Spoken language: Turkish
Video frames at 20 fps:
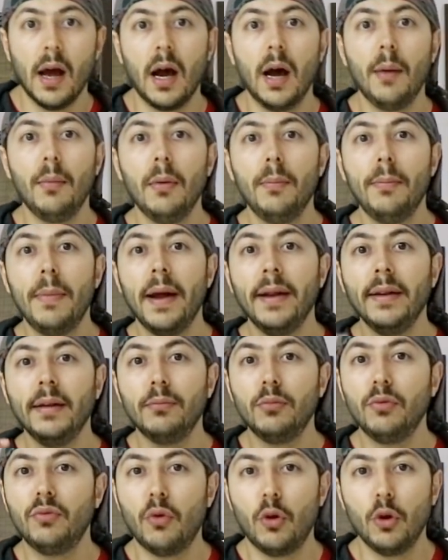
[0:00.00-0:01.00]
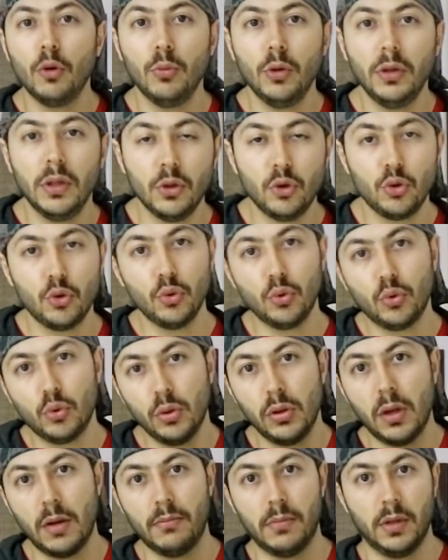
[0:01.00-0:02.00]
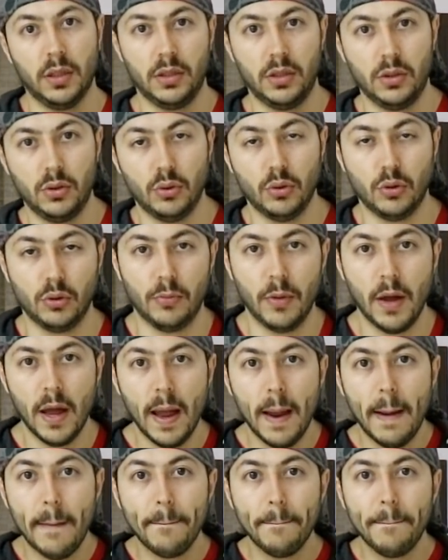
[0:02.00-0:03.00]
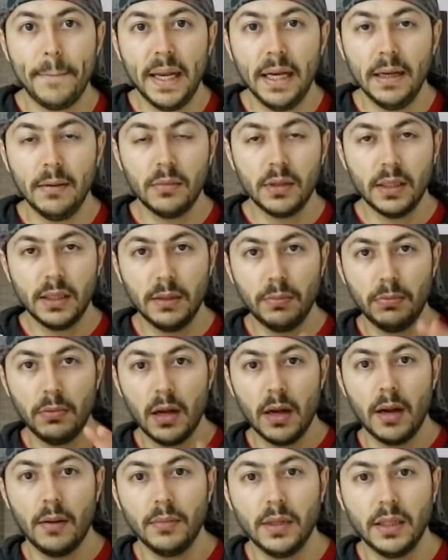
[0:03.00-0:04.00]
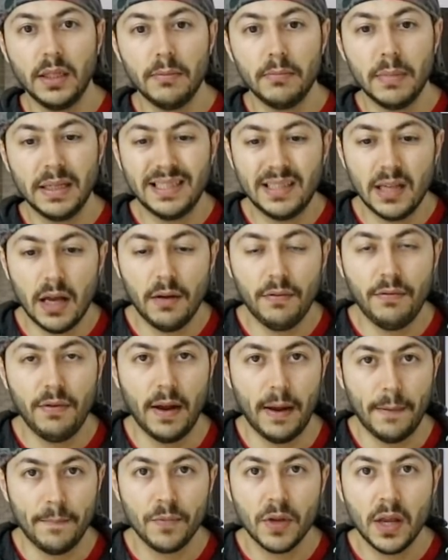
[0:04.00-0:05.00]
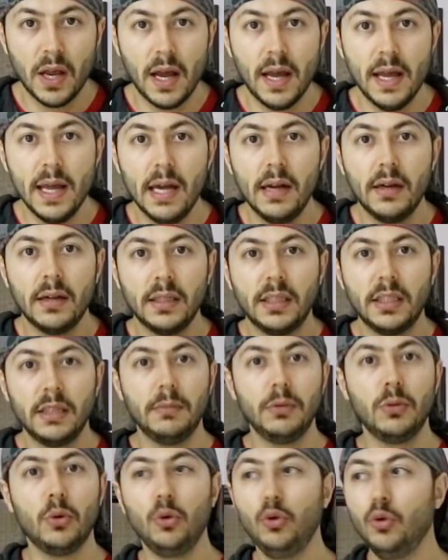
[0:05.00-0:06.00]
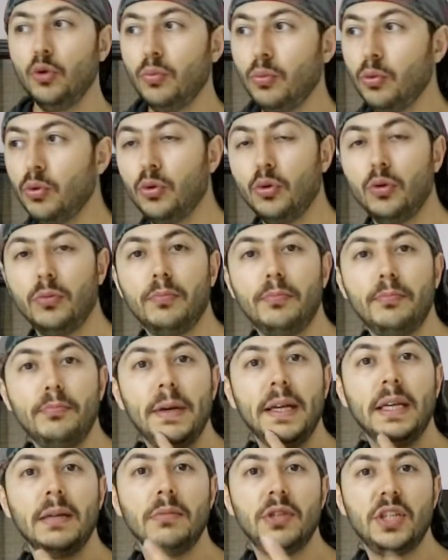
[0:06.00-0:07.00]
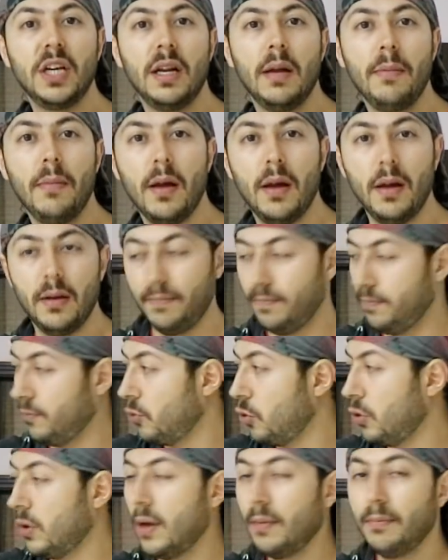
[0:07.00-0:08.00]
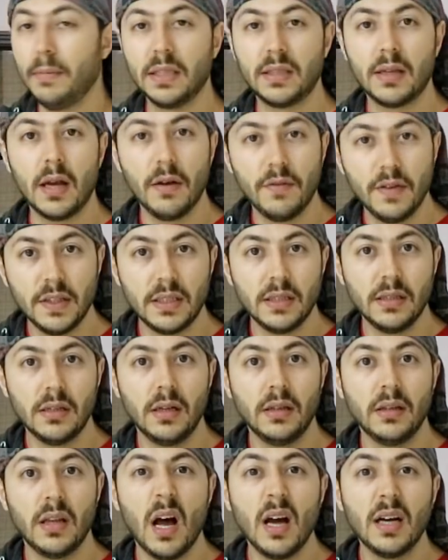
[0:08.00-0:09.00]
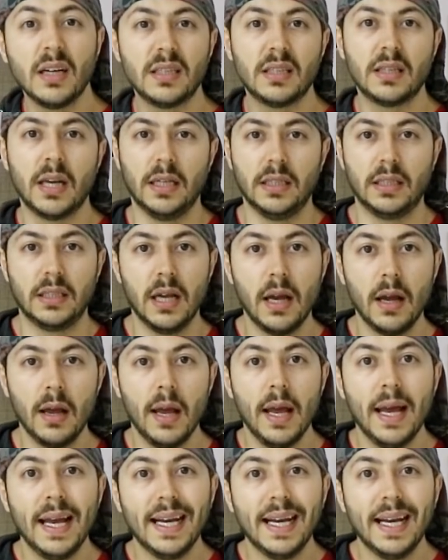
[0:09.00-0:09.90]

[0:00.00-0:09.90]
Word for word: Ama ben bu formülde şunu kullanmak istiyorum. Benim rakiple aramdaki mesafe eğer rakibin o yumruğunun benim çeneme olan mesafesinden daha kısaysa